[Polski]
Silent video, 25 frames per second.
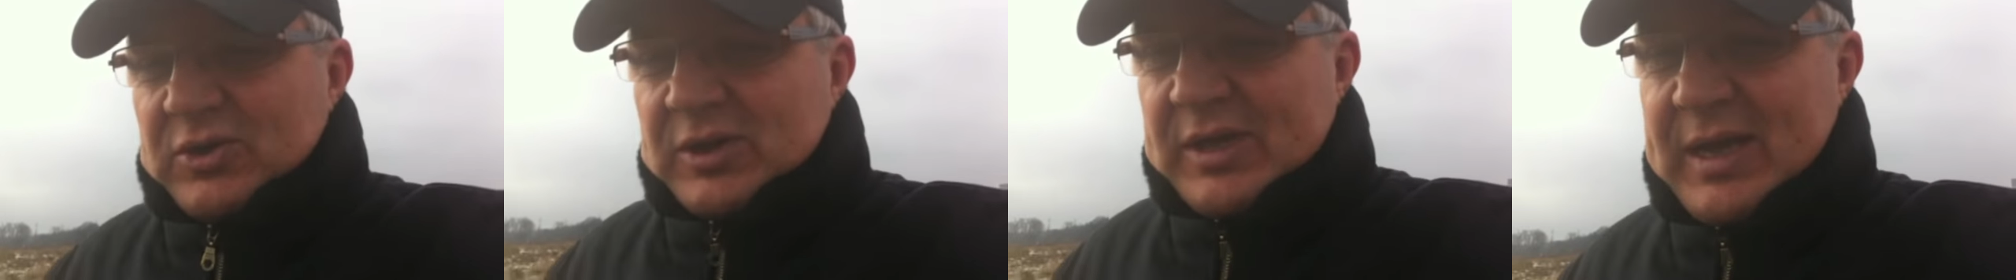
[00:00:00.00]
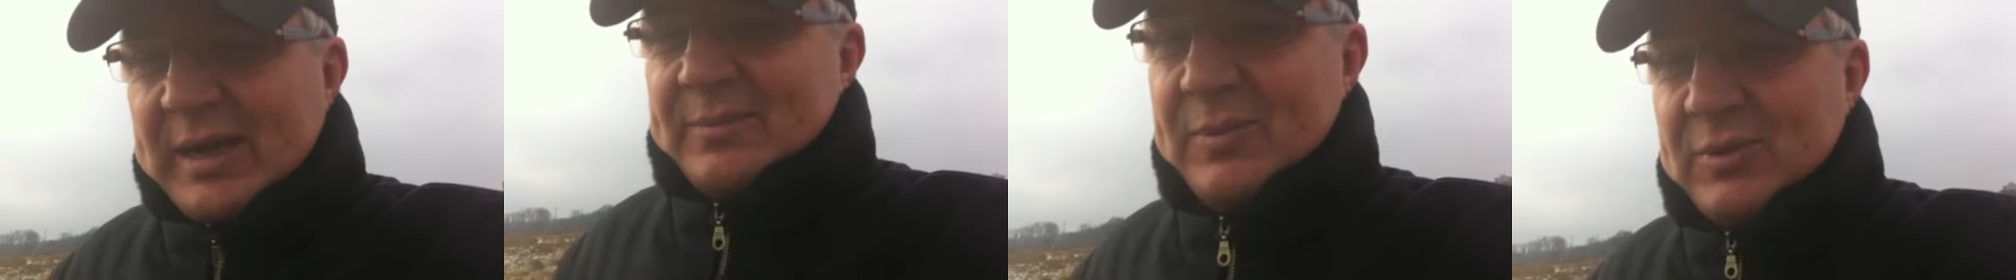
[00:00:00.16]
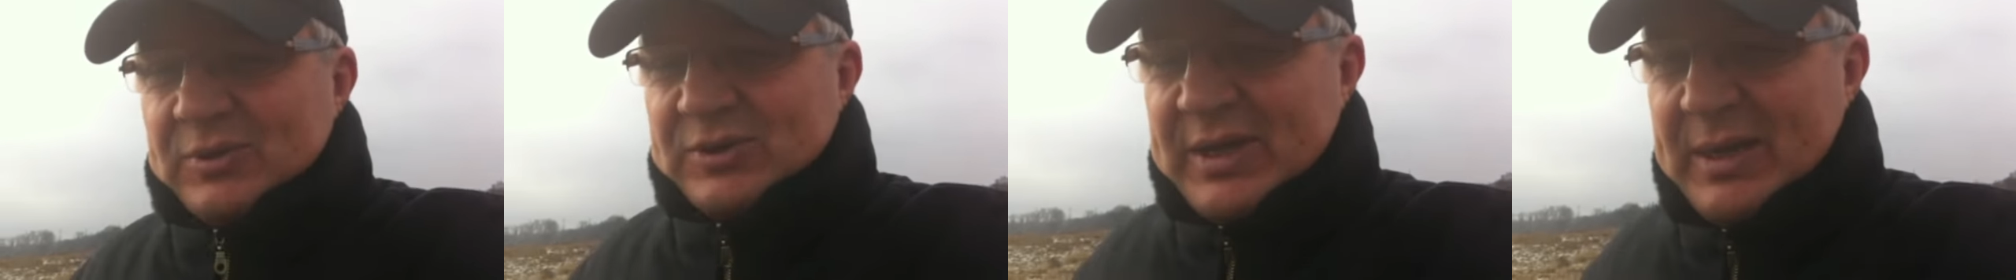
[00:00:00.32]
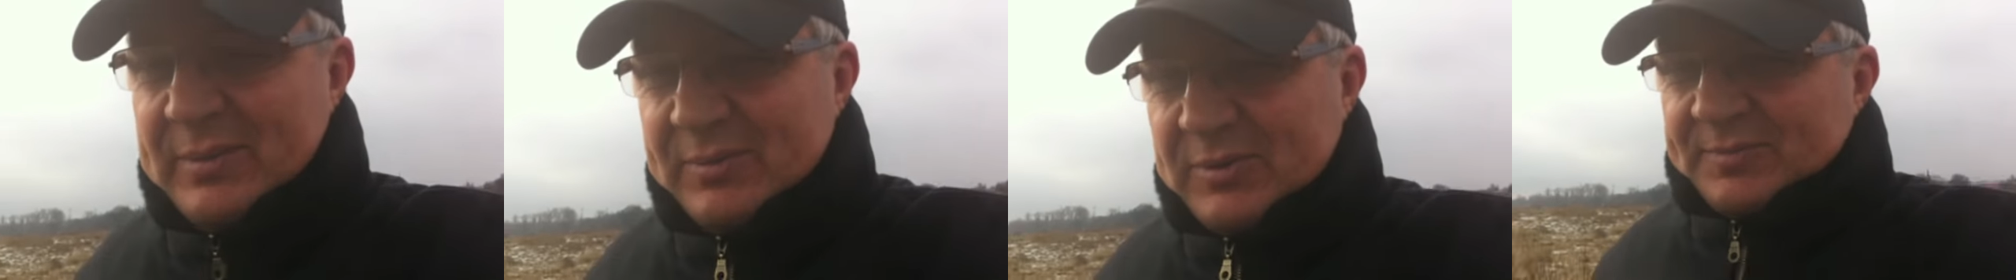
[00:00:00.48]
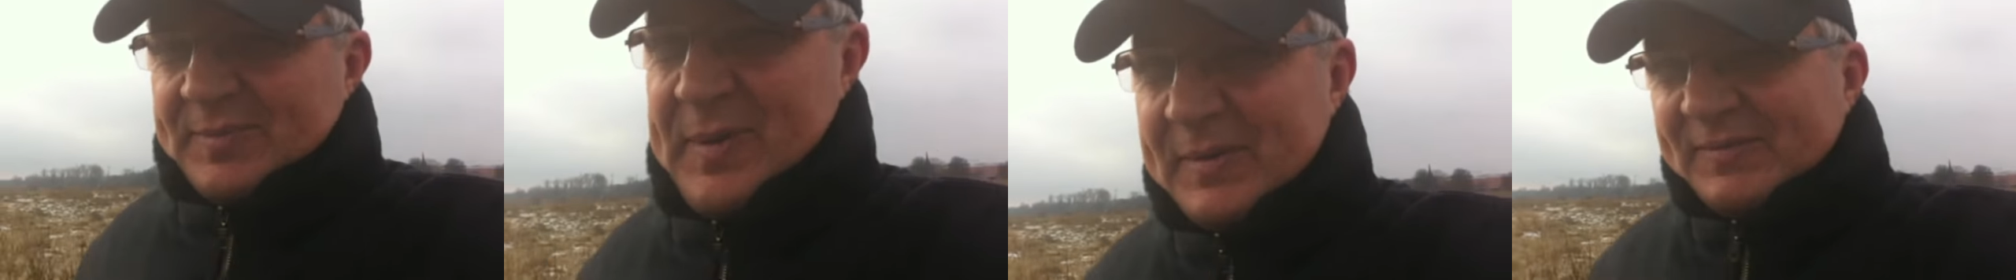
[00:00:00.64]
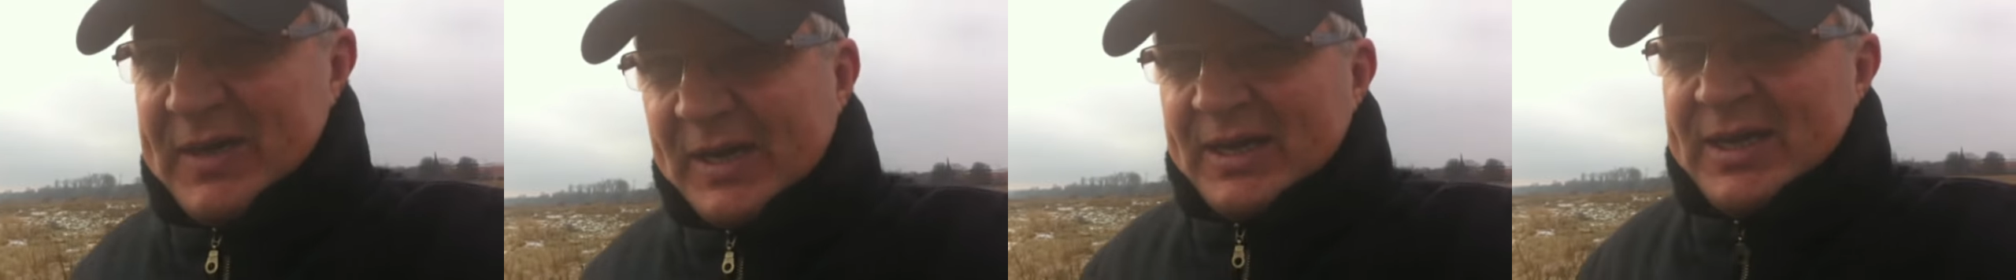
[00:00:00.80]
to tam, to siam,
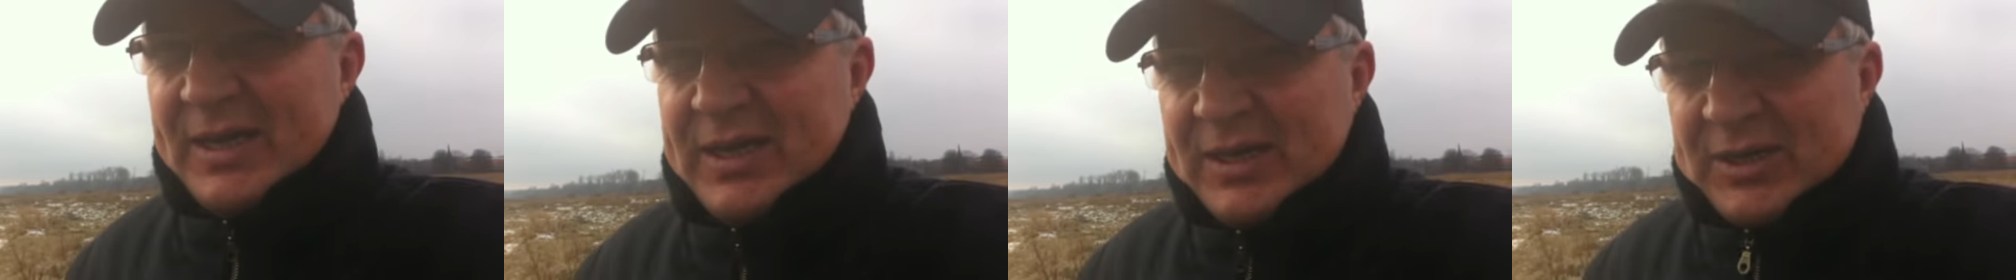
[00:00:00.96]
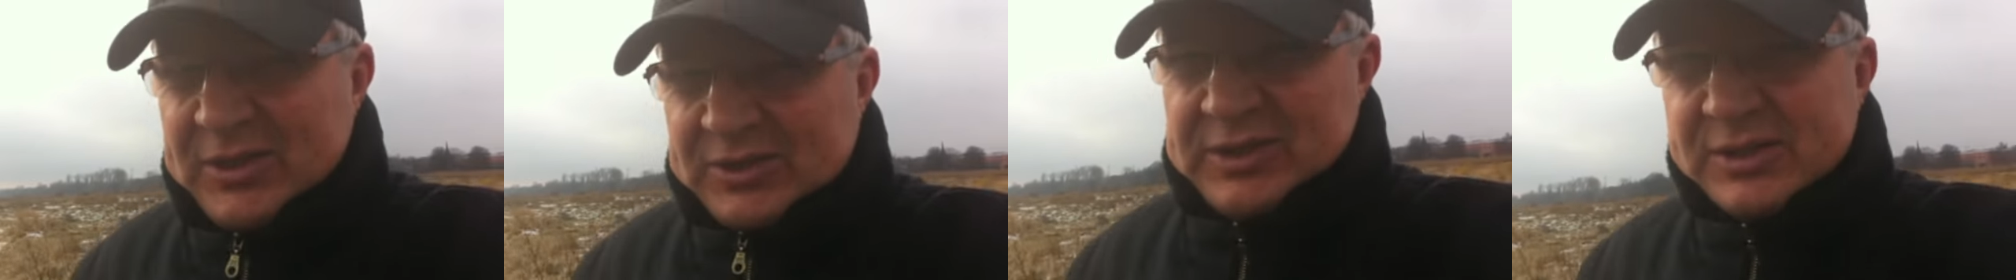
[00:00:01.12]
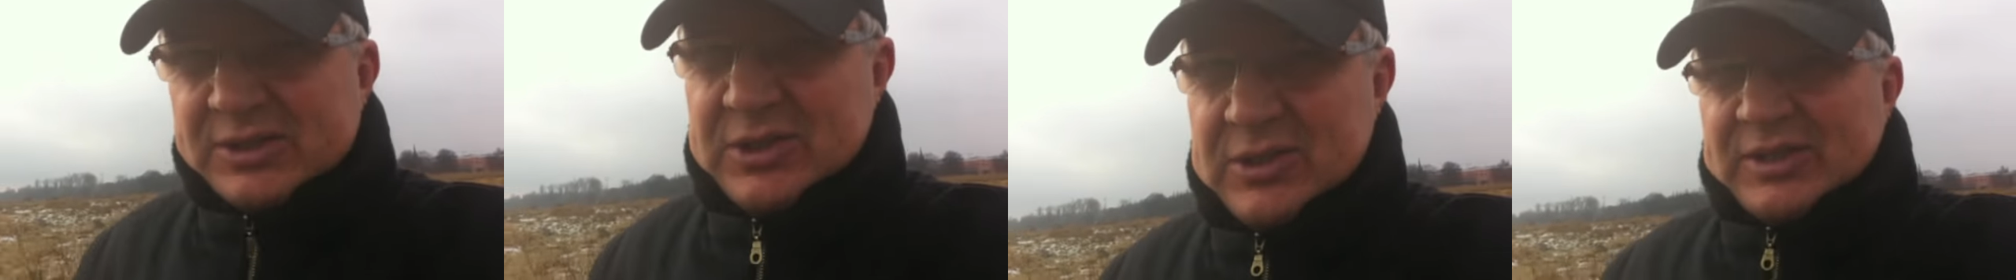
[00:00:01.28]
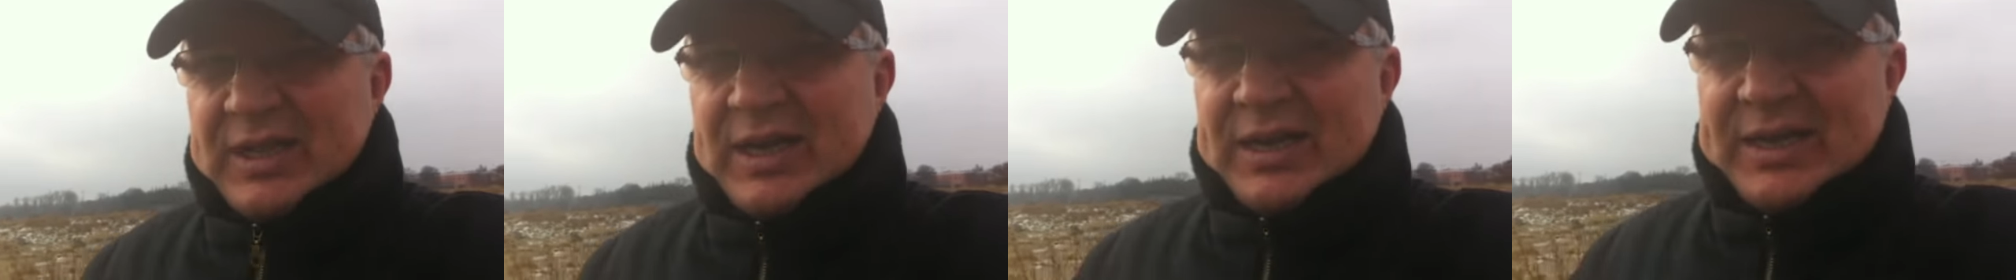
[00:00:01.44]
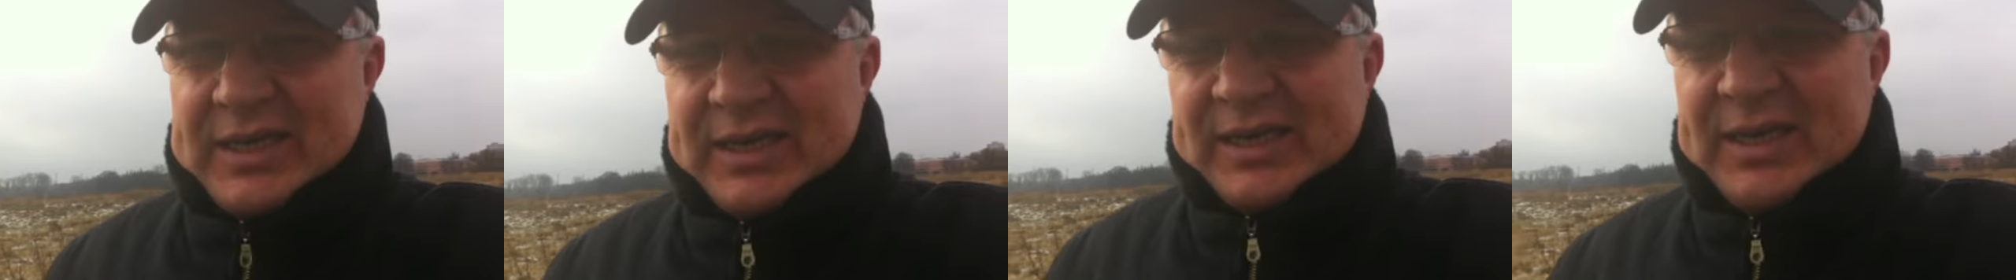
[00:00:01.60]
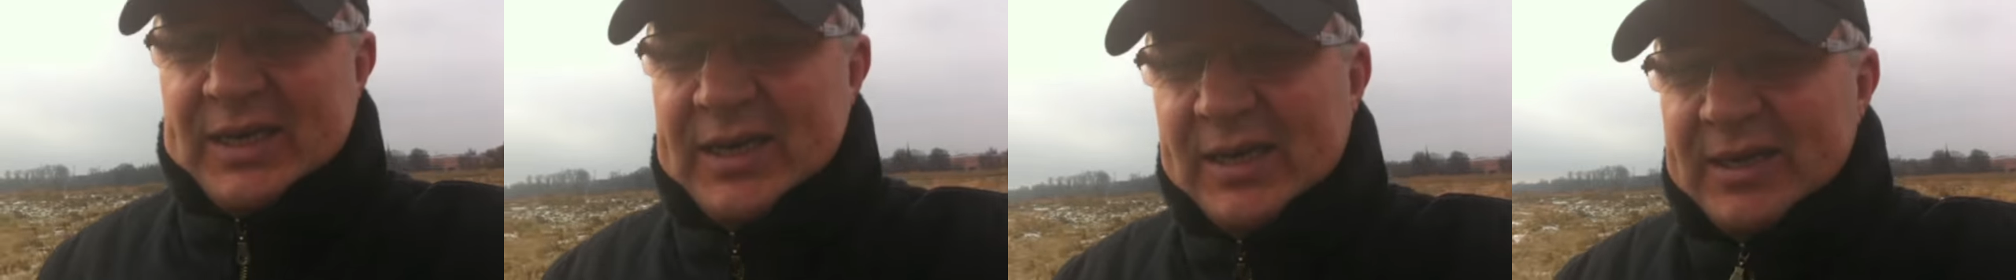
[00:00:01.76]
to prawda, to jest to
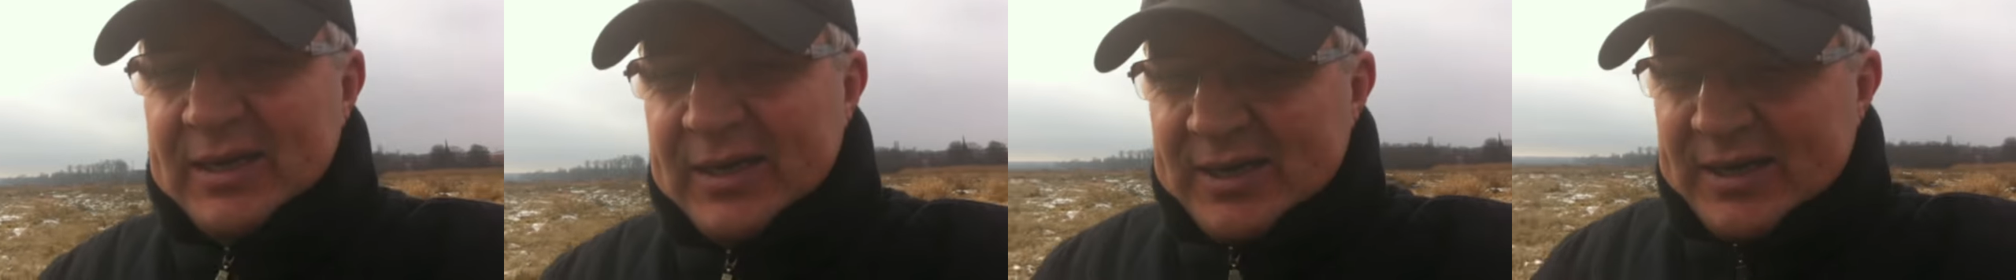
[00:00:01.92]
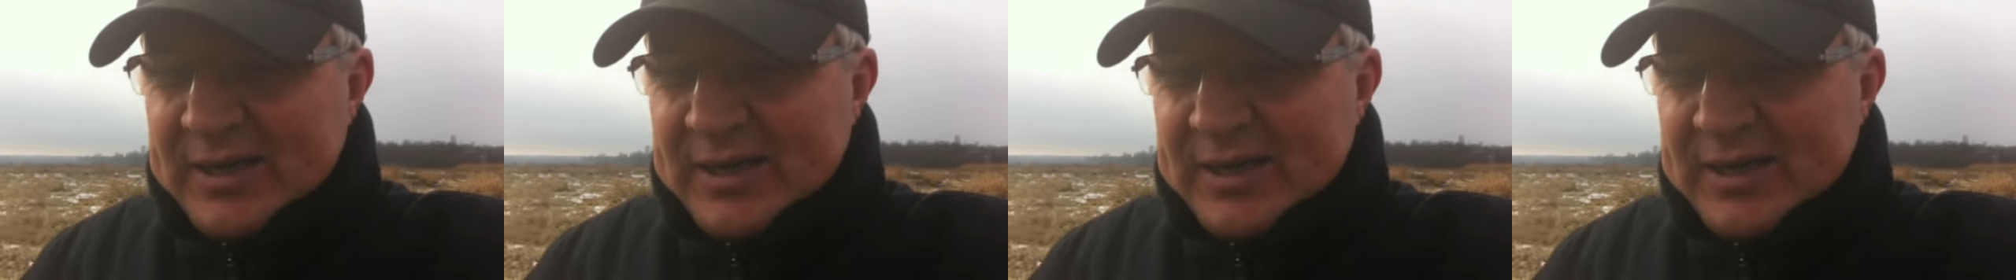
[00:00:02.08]
takie,